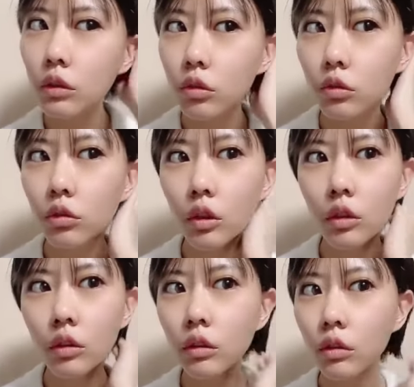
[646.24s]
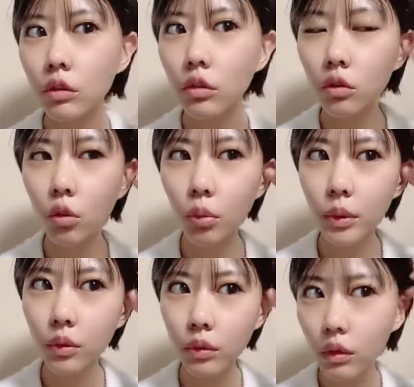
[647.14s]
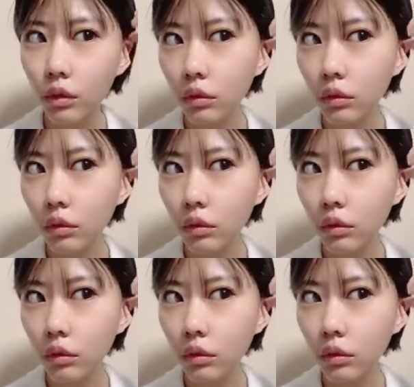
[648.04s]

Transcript: ちょうどさなんか私ゴミをさ